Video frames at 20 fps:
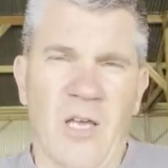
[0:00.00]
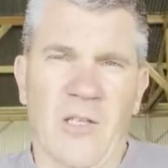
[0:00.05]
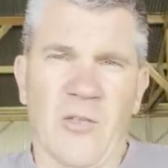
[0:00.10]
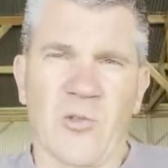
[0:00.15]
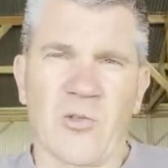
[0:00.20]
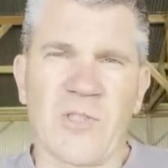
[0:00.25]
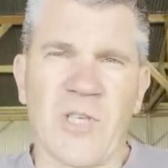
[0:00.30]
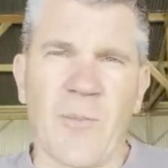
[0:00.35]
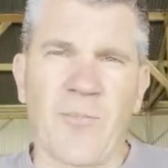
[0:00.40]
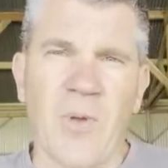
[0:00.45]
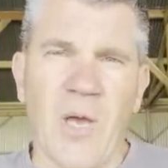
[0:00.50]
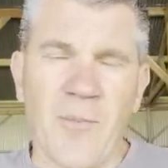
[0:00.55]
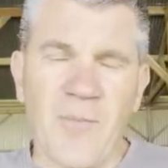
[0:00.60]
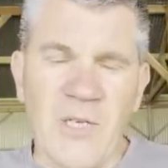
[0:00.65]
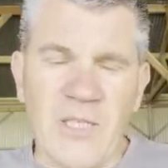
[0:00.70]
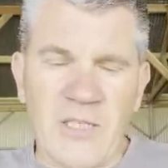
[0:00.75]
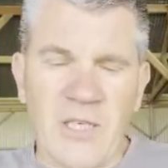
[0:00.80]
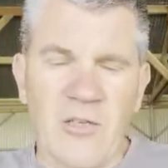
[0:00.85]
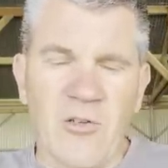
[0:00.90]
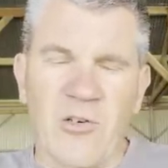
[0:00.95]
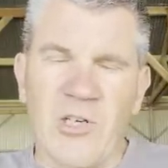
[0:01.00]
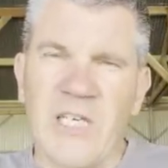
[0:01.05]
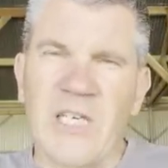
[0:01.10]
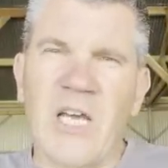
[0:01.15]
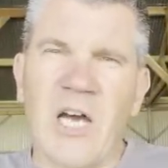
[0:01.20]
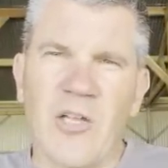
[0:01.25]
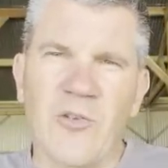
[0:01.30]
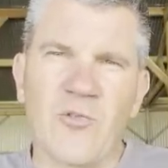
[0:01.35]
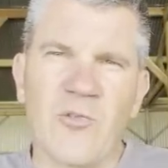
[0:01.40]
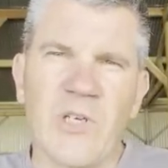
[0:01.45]
Donc ça permettait dans les
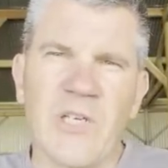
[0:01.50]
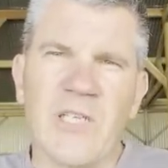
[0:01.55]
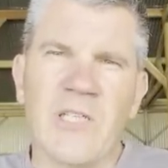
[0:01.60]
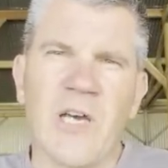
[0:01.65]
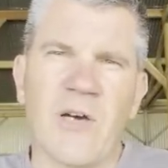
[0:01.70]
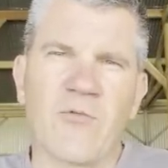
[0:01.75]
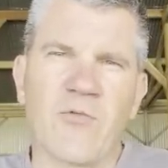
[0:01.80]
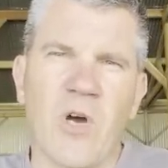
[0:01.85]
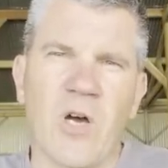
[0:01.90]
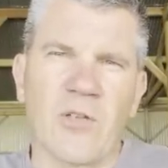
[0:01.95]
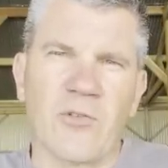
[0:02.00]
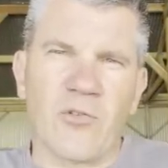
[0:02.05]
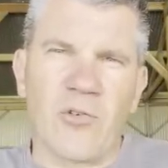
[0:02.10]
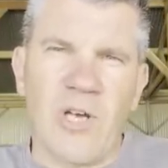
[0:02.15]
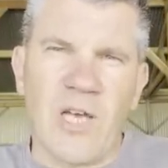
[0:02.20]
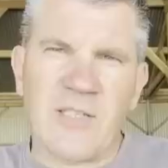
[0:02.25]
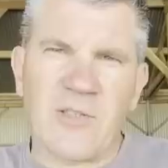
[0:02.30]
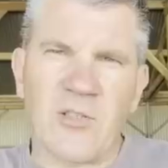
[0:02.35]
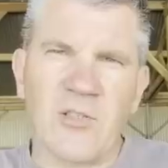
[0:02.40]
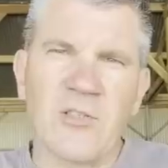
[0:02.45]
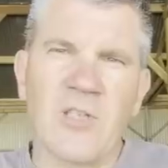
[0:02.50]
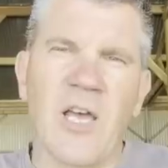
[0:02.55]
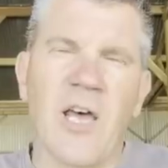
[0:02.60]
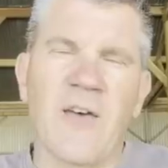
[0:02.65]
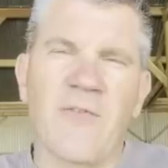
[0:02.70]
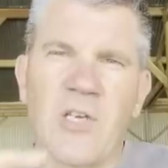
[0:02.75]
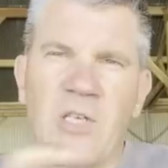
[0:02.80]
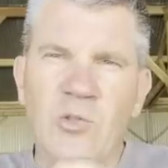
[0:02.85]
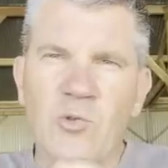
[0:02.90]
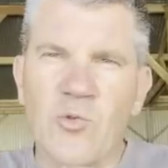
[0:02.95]
granulés d'avoir de l'azote
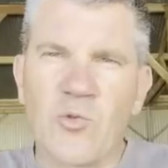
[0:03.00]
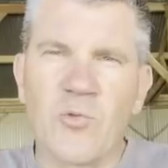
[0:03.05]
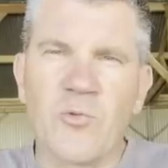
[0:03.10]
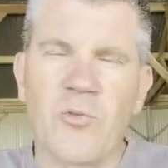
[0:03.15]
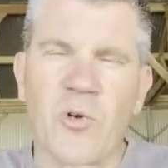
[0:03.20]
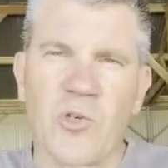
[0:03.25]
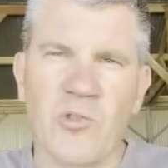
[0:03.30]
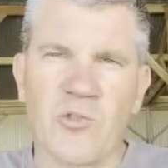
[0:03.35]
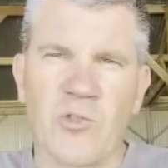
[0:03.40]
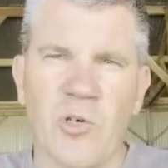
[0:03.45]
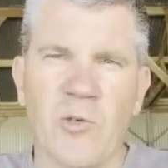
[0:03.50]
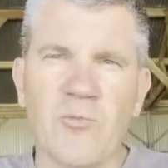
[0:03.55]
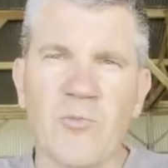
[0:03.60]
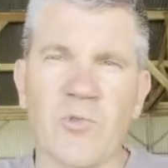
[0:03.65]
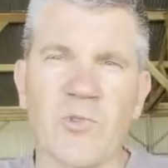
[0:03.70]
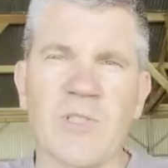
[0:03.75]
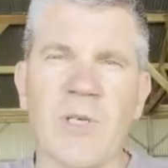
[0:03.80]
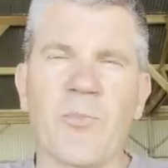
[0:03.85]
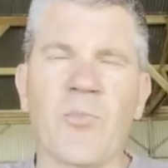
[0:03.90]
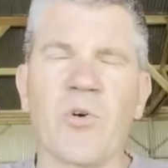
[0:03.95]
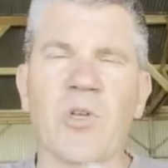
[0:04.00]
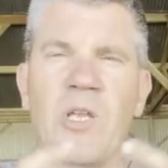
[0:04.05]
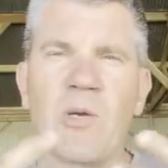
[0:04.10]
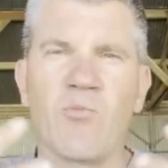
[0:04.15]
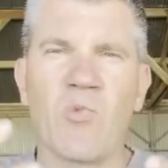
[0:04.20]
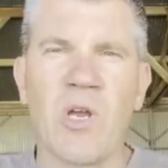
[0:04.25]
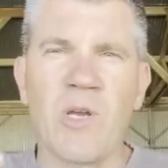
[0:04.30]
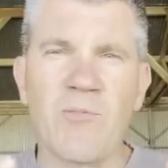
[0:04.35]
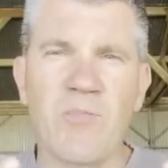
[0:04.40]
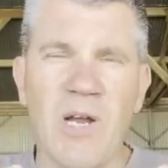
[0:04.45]
avec du soufre ensemble, donc ça prenait
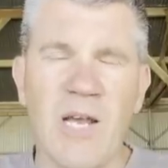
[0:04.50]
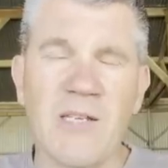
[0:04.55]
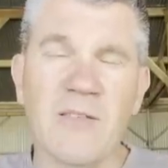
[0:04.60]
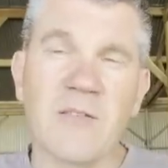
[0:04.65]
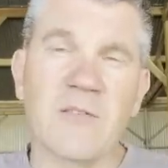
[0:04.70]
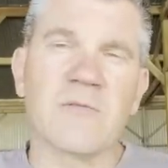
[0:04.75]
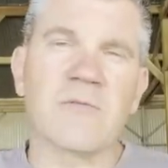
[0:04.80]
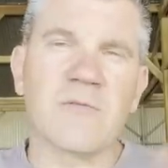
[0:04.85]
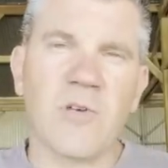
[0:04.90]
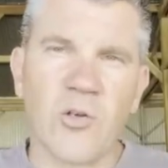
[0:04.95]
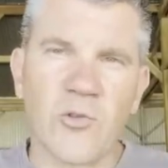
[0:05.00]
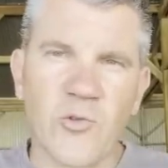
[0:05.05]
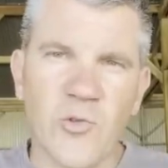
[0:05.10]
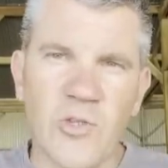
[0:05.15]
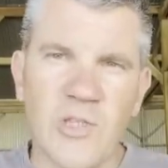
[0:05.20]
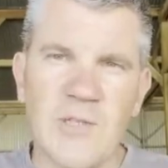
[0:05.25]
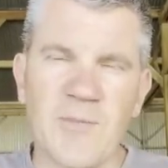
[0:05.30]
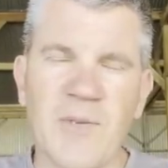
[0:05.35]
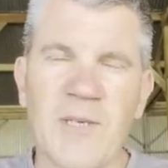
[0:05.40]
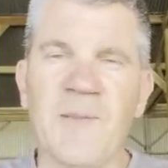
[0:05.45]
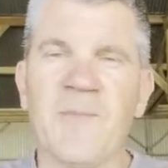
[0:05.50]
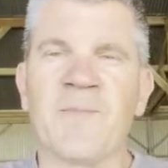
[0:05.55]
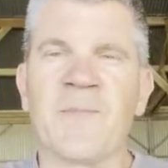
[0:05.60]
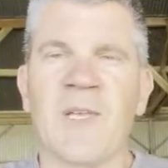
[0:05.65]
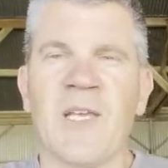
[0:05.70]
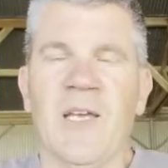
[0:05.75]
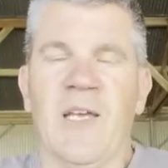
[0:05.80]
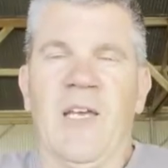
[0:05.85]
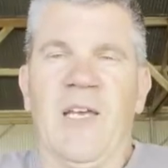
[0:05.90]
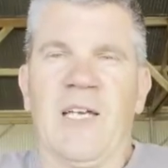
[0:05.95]
moins de place, entre guillemets,
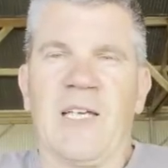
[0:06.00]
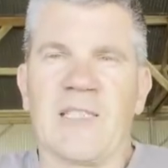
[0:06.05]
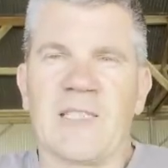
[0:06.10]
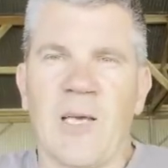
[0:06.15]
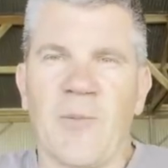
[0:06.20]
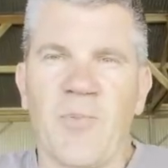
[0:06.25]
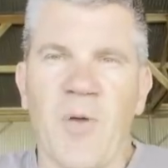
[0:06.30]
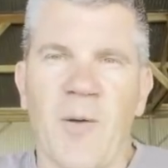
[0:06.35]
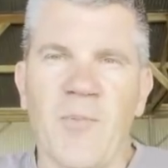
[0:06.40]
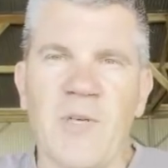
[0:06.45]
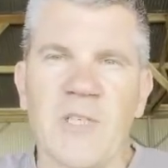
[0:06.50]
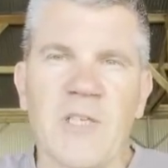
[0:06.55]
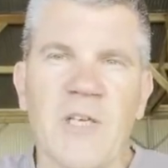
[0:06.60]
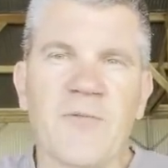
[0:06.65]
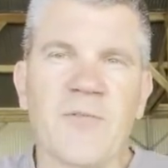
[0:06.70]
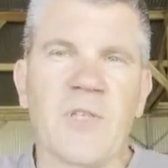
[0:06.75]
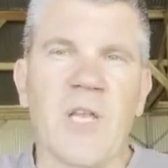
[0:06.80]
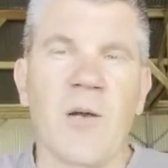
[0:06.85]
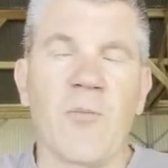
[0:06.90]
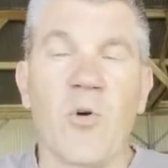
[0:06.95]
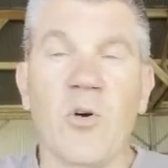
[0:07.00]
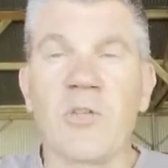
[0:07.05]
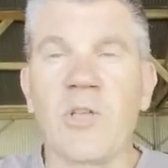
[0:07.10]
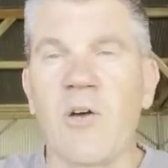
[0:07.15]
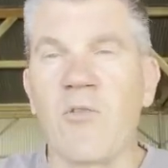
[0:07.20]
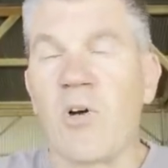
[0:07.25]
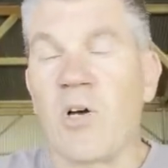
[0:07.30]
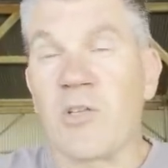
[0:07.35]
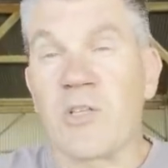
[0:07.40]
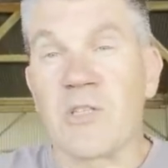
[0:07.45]
et ça permettait finalement
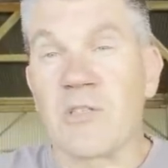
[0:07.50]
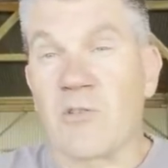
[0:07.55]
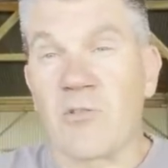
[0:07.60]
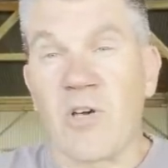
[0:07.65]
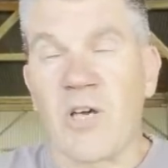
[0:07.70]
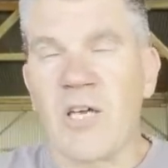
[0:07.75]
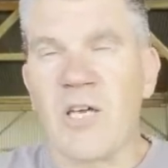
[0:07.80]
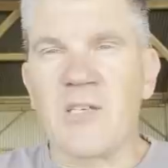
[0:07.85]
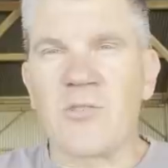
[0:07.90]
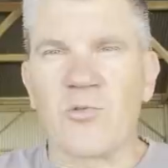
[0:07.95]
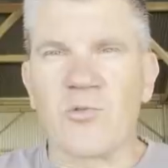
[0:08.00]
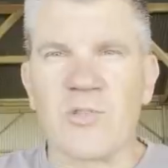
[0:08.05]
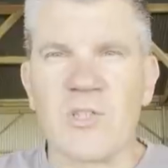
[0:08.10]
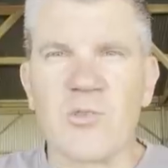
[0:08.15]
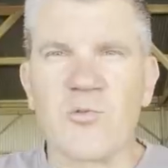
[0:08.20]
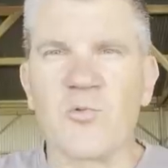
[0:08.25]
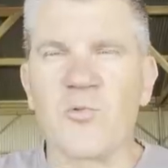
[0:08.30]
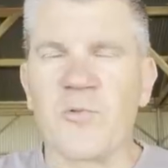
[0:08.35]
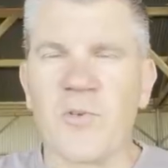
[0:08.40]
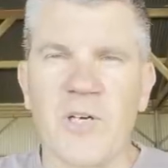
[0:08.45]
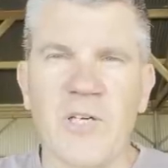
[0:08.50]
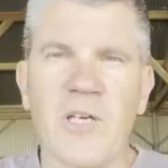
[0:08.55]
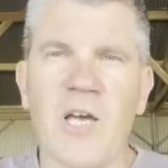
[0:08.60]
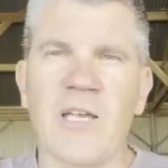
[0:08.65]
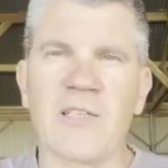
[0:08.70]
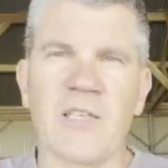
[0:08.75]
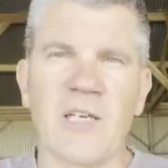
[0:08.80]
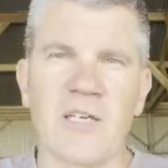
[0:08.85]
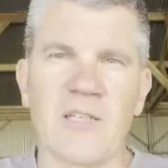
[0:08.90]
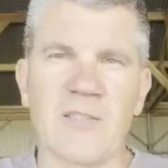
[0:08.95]
d'avoir des engrais azotés soufrés
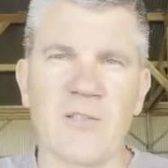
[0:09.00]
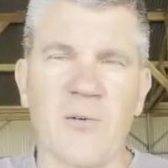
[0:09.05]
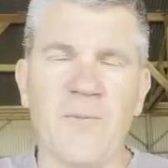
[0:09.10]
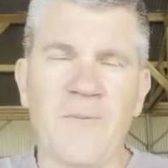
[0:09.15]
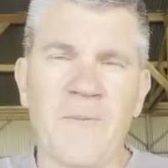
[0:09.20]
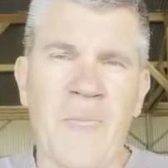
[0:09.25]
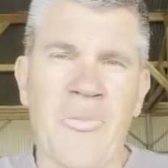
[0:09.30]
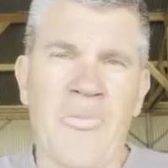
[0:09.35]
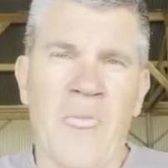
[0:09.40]
intéressants.